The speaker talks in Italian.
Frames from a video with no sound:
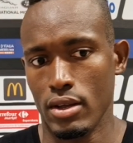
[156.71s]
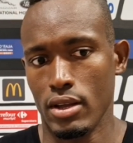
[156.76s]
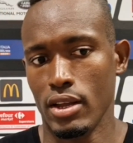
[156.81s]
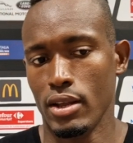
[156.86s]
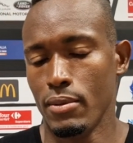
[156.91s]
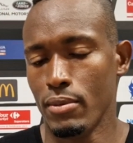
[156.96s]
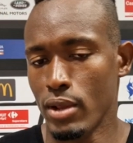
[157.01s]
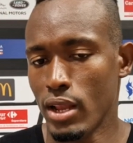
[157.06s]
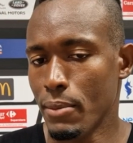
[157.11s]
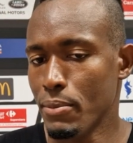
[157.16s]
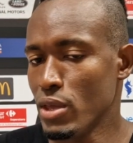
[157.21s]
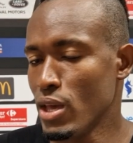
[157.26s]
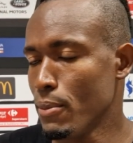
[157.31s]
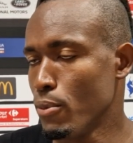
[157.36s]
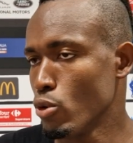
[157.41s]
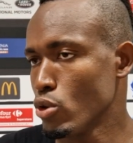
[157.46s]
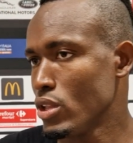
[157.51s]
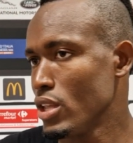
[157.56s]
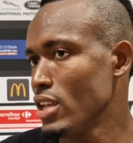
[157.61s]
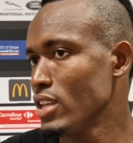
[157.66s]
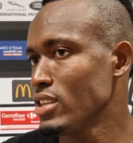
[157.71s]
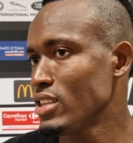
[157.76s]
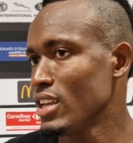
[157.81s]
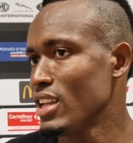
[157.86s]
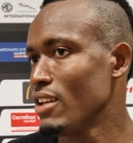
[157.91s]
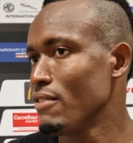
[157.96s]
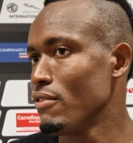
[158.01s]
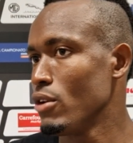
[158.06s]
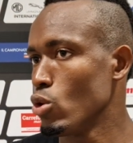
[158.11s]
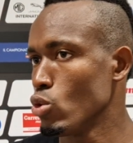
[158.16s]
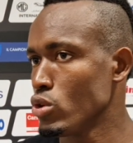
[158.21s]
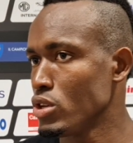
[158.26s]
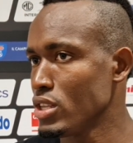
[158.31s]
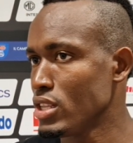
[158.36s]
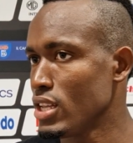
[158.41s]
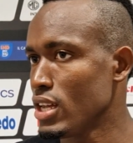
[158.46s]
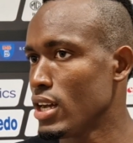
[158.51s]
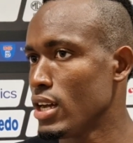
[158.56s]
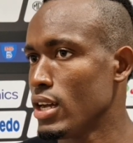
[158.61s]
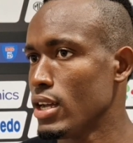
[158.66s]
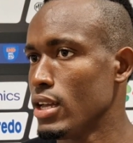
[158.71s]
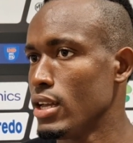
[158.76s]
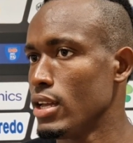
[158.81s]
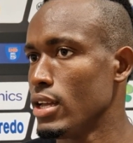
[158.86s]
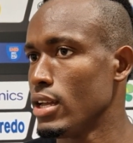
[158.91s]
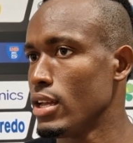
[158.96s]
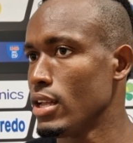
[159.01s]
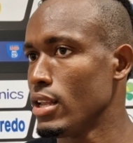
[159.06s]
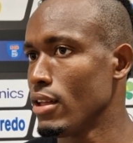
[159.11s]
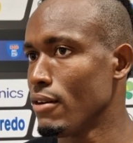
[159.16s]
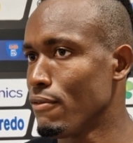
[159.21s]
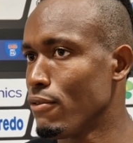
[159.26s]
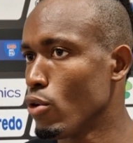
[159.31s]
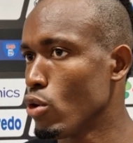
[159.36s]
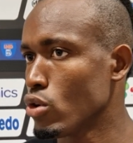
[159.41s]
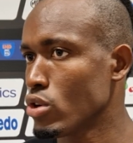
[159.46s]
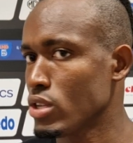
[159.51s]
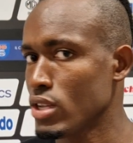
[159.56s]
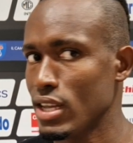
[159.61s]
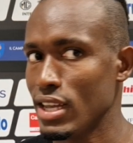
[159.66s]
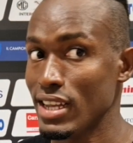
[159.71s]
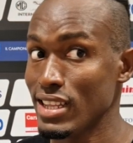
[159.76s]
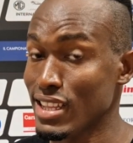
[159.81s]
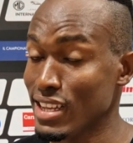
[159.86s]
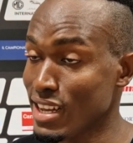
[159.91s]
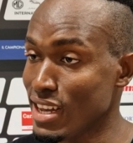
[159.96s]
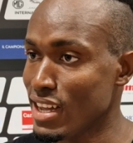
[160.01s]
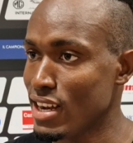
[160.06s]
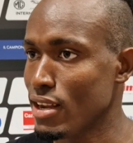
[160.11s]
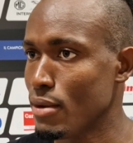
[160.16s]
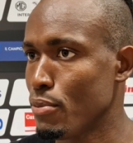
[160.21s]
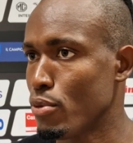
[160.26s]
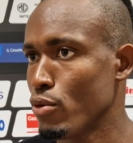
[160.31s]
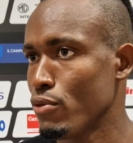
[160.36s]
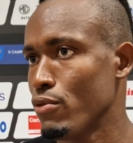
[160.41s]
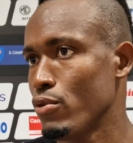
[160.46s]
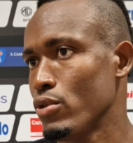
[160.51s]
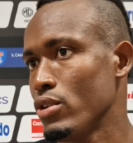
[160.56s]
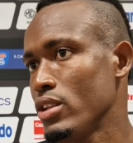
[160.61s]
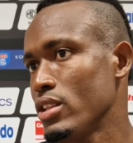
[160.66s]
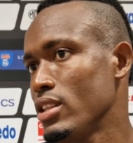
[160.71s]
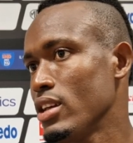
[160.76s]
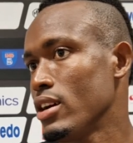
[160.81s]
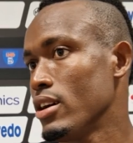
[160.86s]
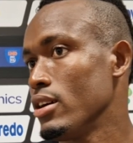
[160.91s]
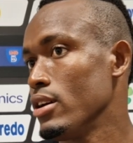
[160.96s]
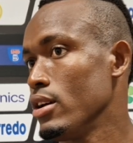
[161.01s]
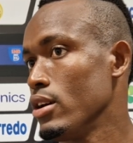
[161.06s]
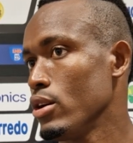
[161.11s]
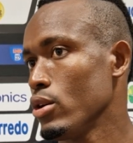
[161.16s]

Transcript: il- la mia potenza e la velocità e la forza è attaccare la profondità.